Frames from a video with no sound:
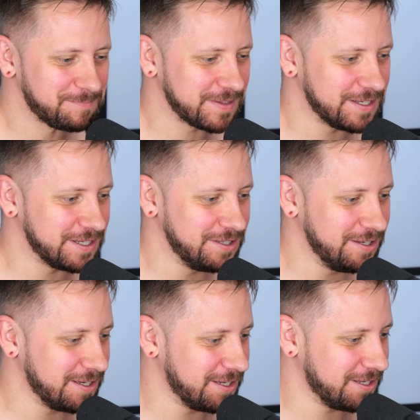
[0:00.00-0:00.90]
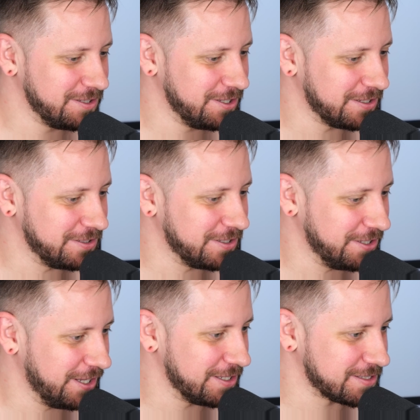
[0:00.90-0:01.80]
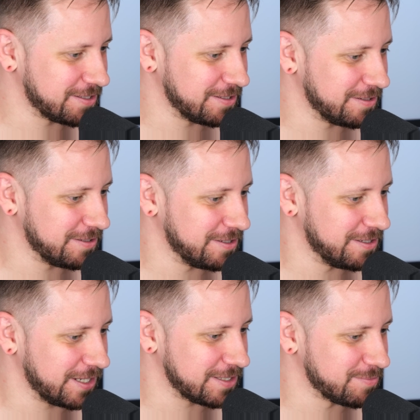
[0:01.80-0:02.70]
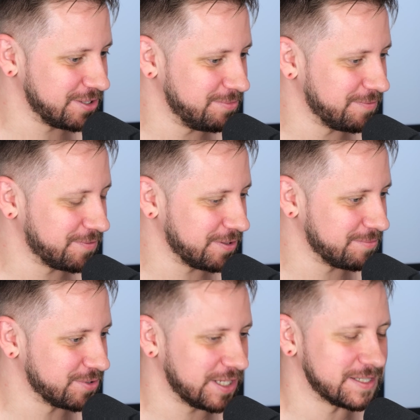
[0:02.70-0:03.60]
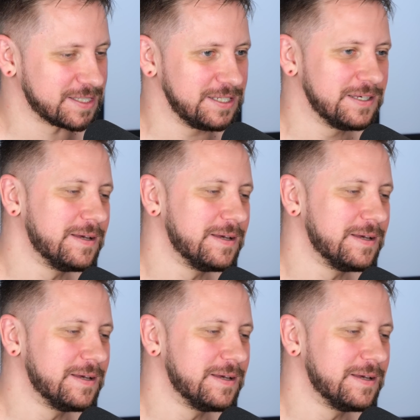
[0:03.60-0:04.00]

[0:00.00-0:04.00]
y, nie, nie, nie, nie jest y, razem z nimi w tym Gen Z.